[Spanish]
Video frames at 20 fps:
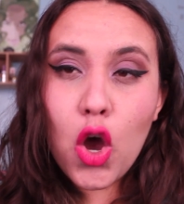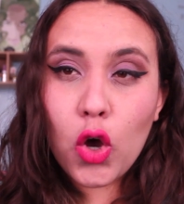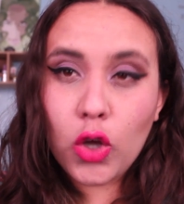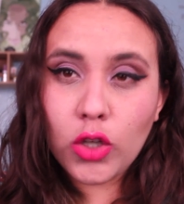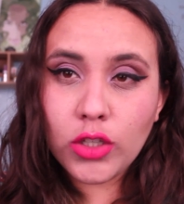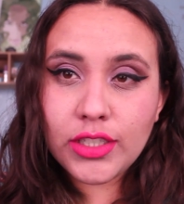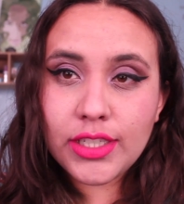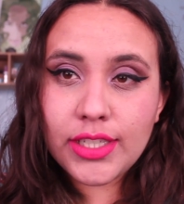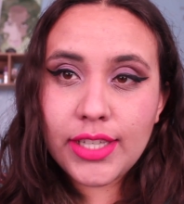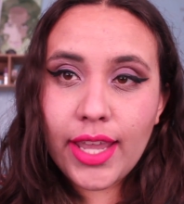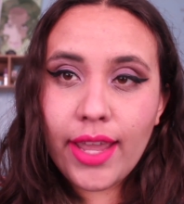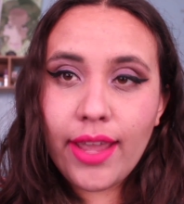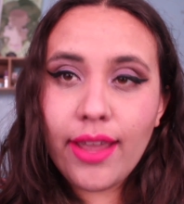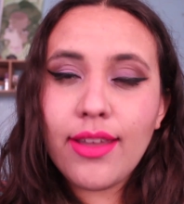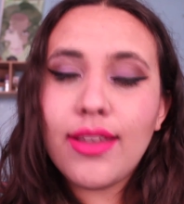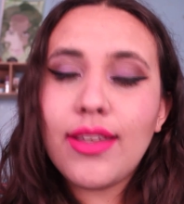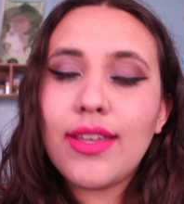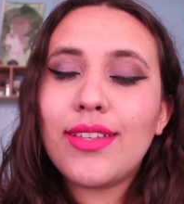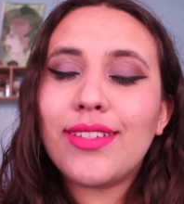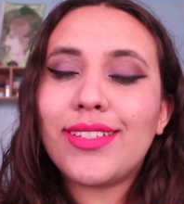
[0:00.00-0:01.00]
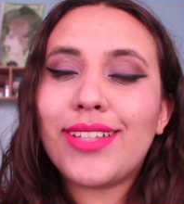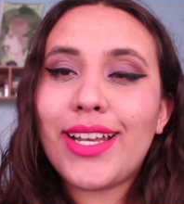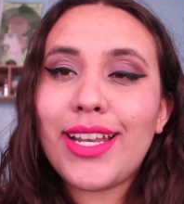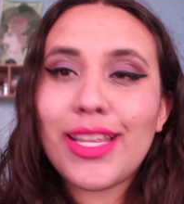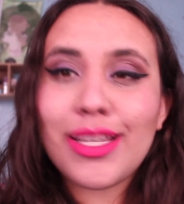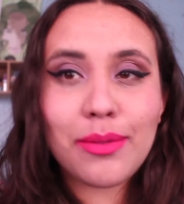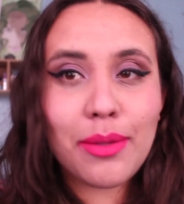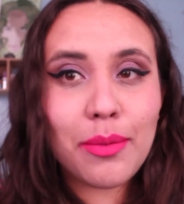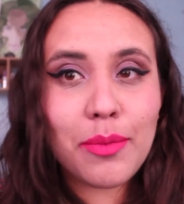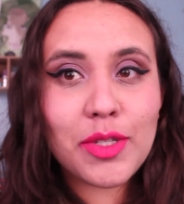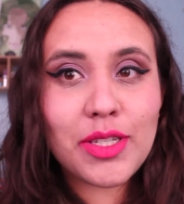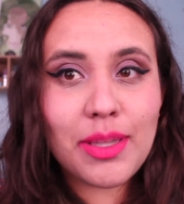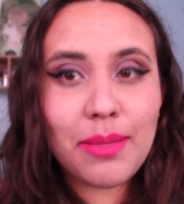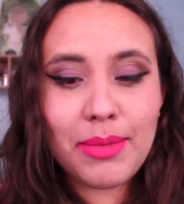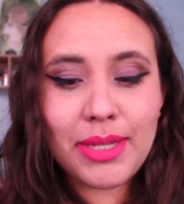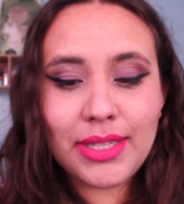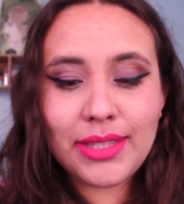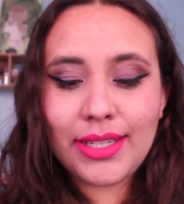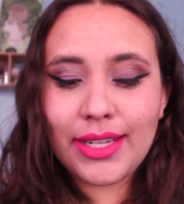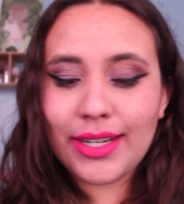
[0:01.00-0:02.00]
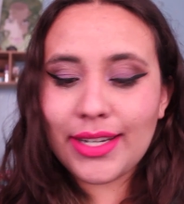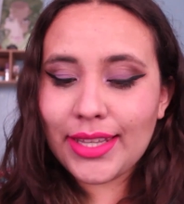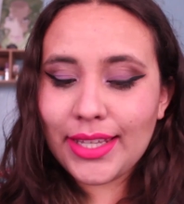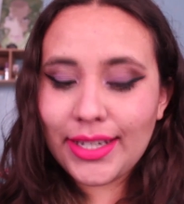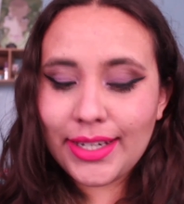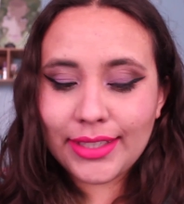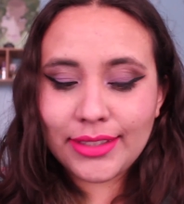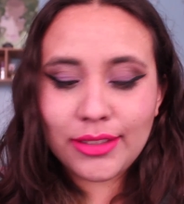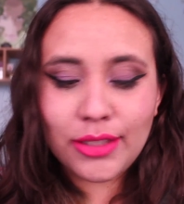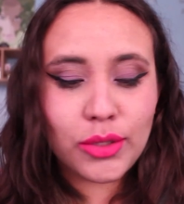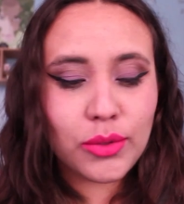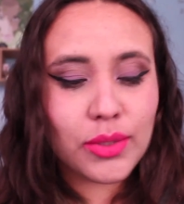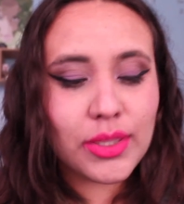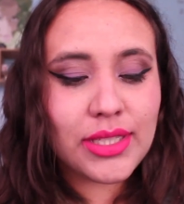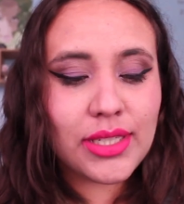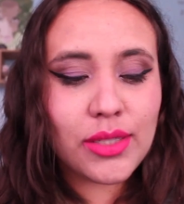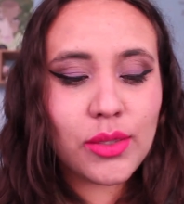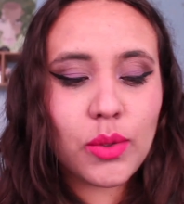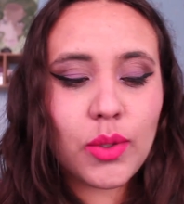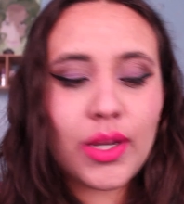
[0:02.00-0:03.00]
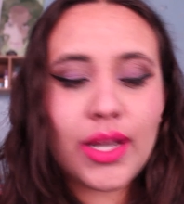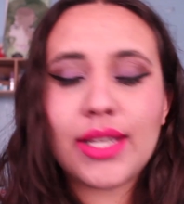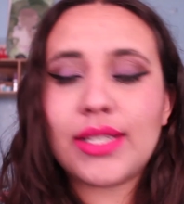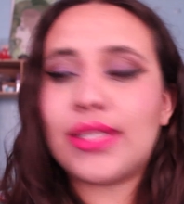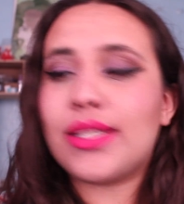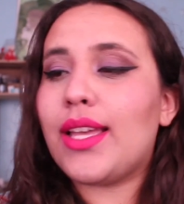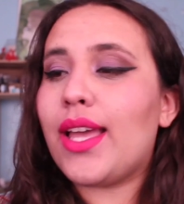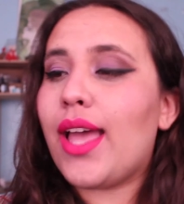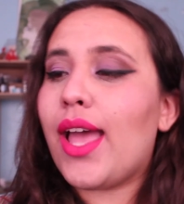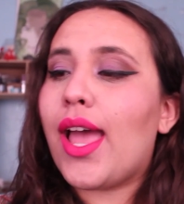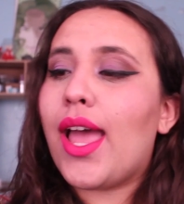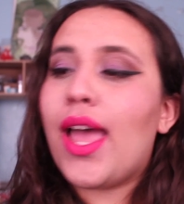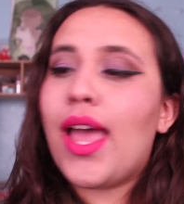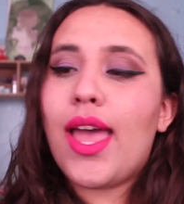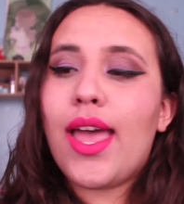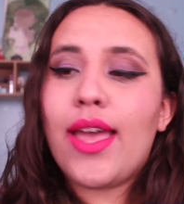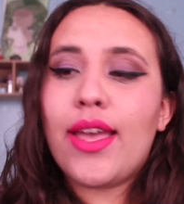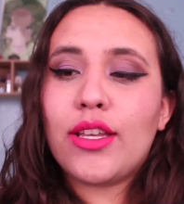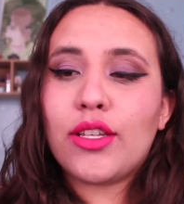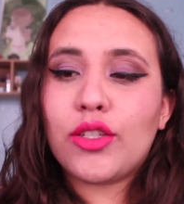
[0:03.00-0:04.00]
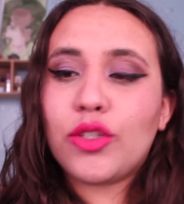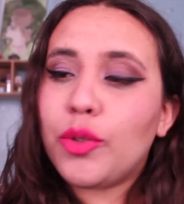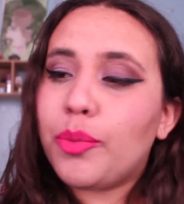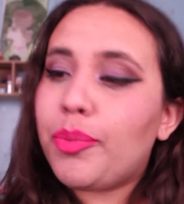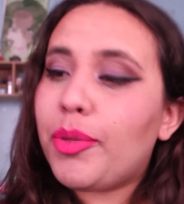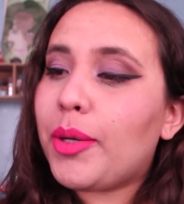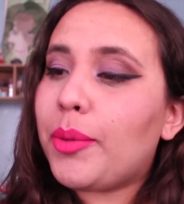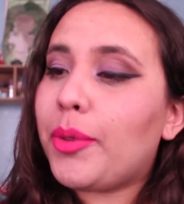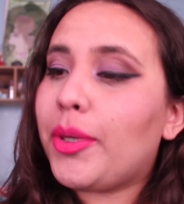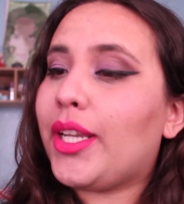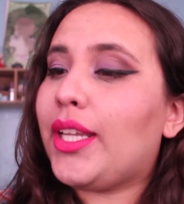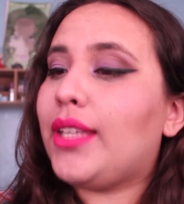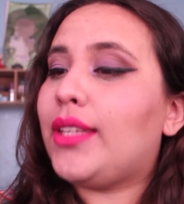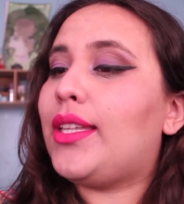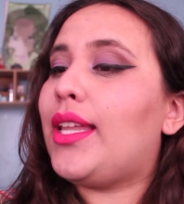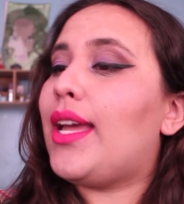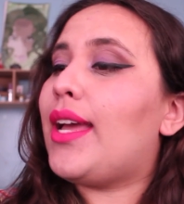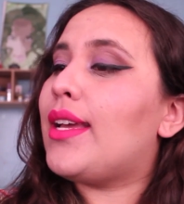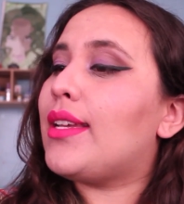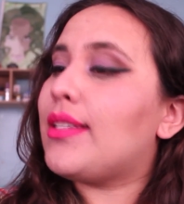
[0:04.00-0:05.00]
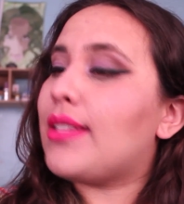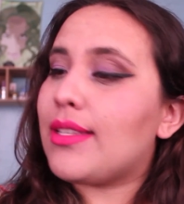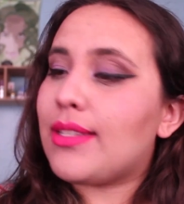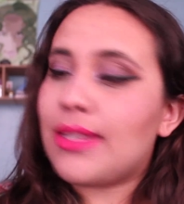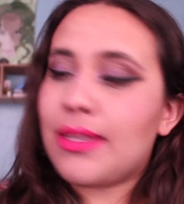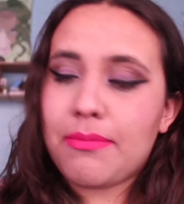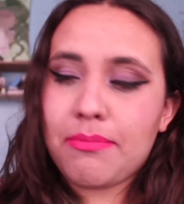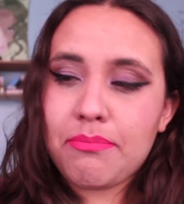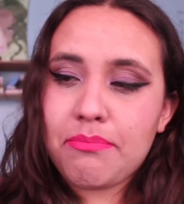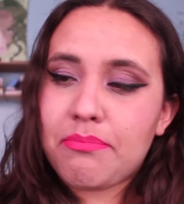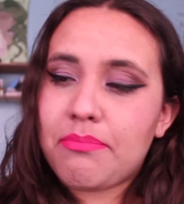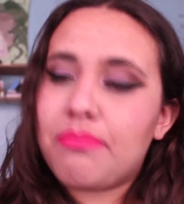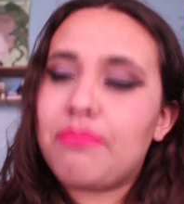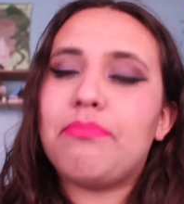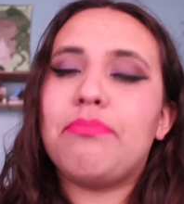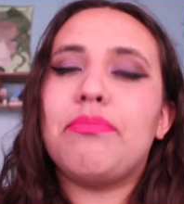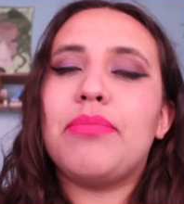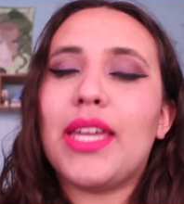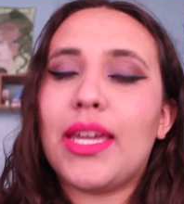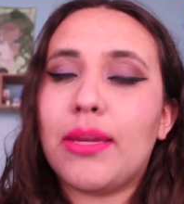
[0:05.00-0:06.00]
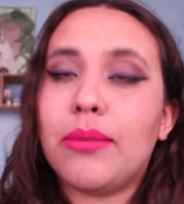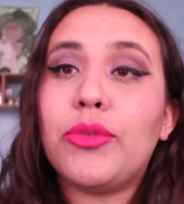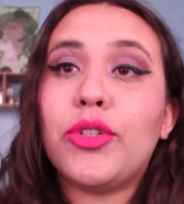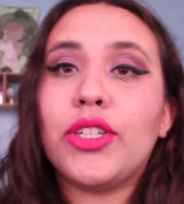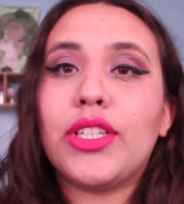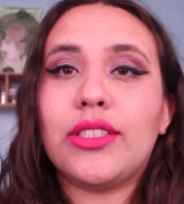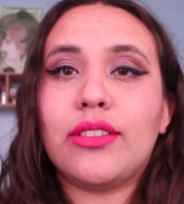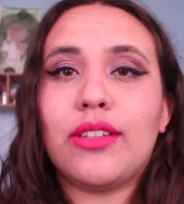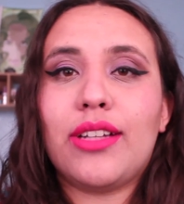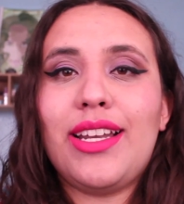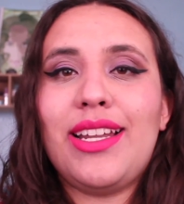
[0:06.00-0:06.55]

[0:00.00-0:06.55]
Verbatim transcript: 11 se las vamos a mandar directito hasta su casa, súper bonitas, así bien bonito